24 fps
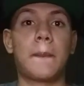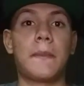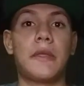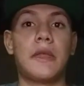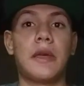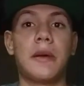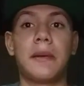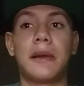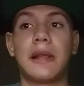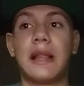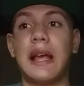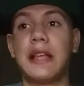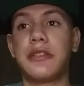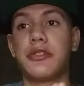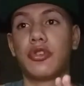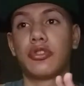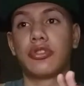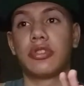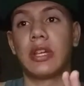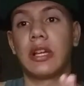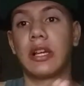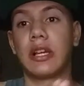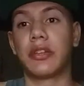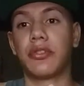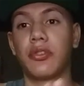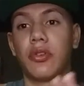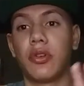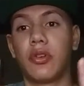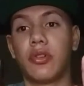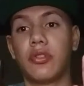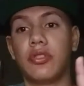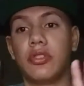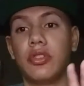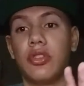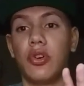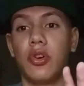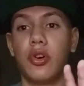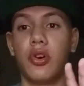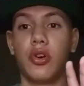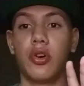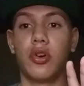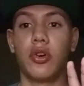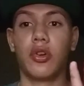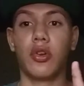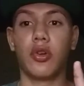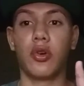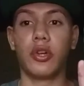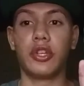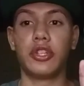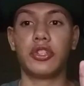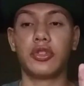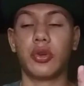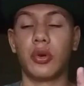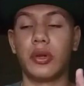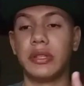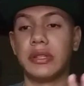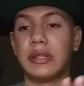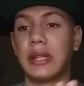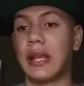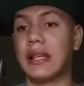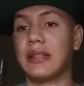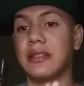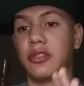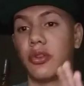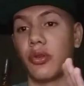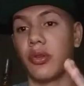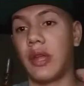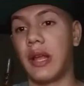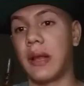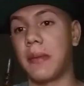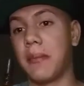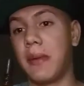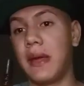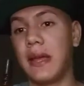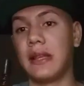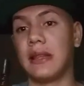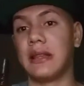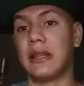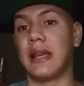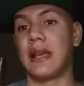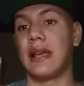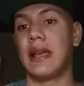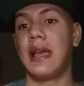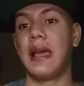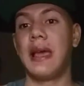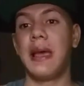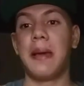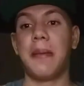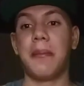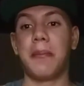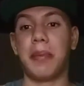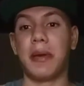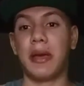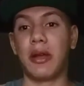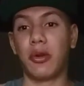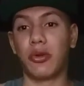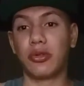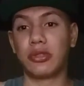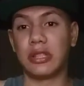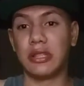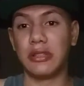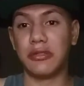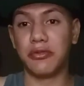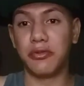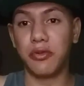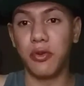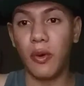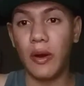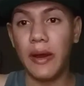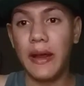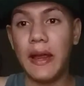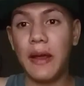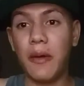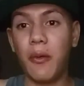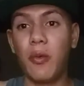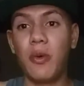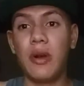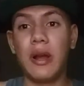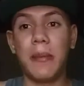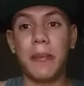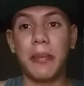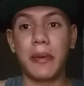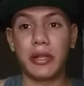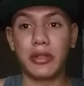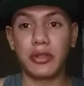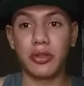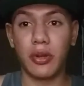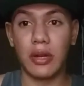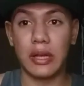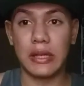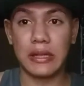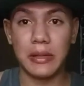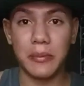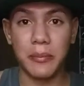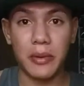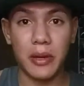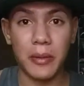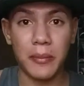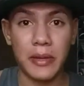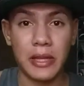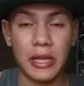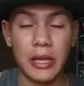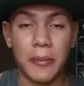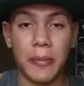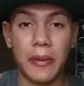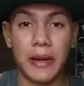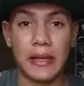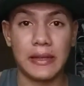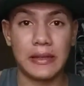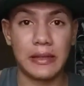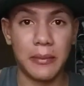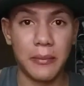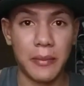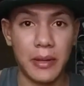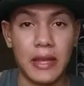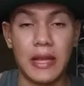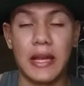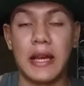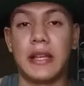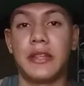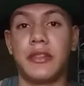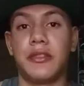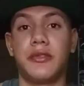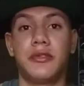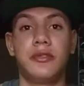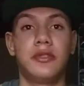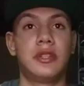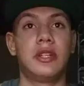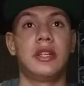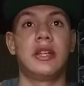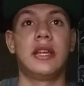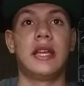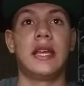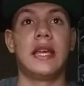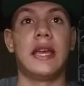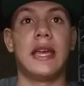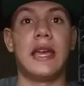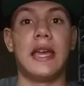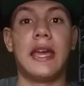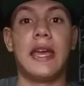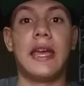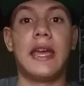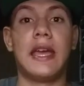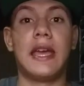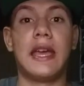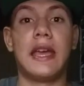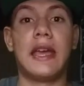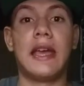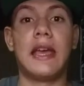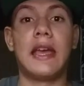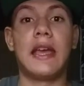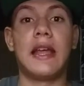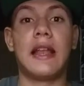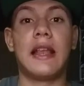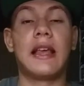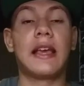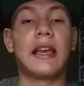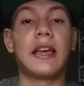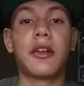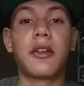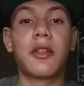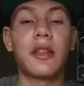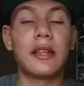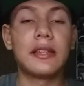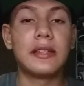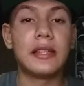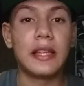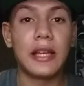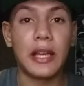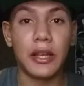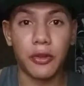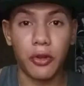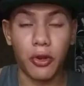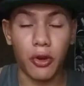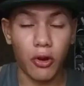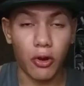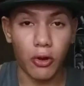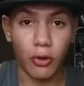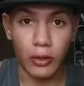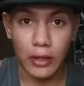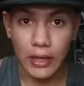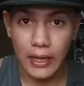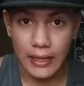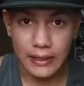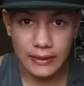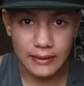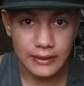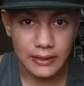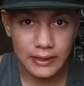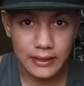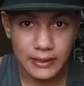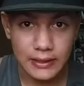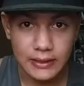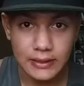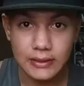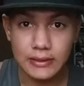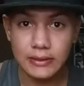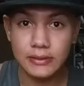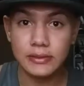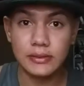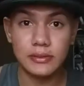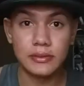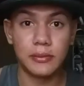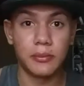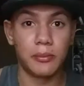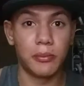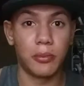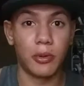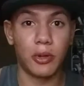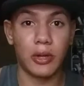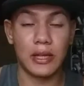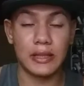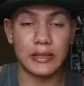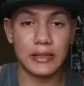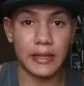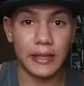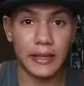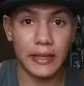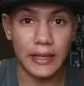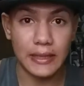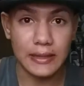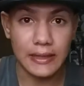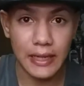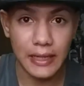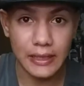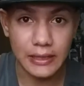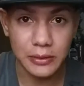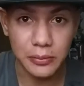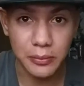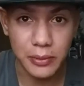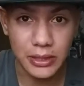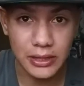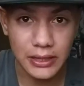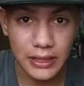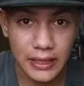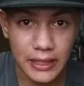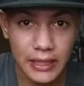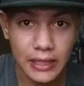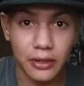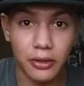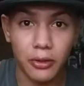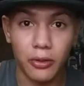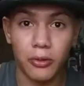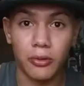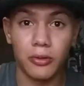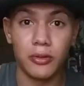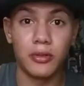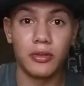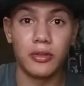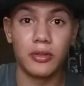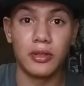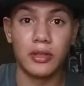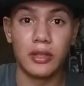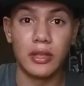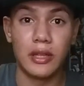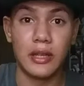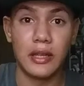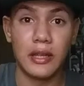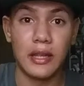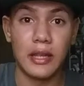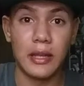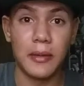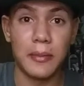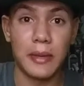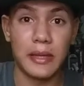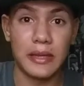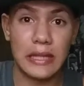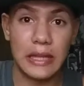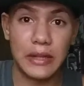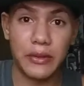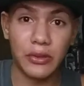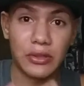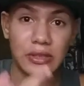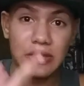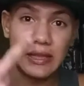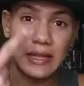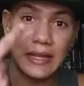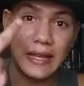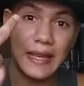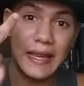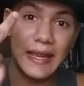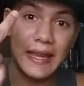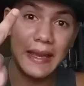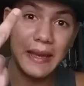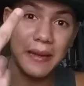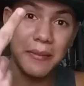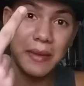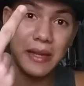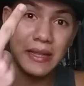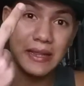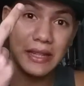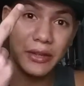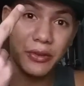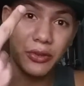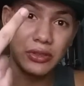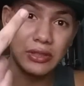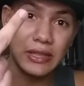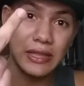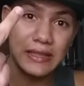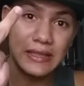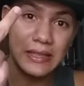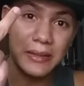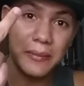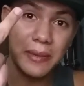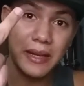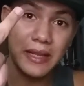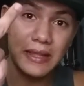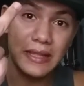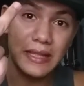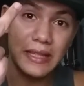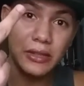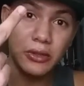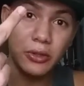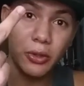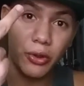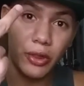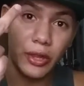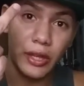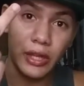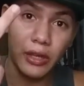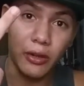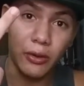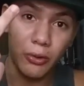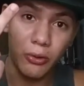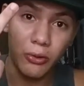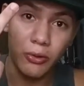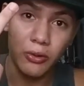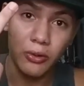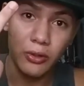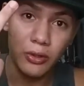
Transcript: de verdad yo sé que no, lo hizo intencionalmente. Pero si fue una persona simplemente para hacerme daño, le quiero decir que no lo lograste porque seguiré transmitiendo, metiéndose y metiéndote ese maldito veo.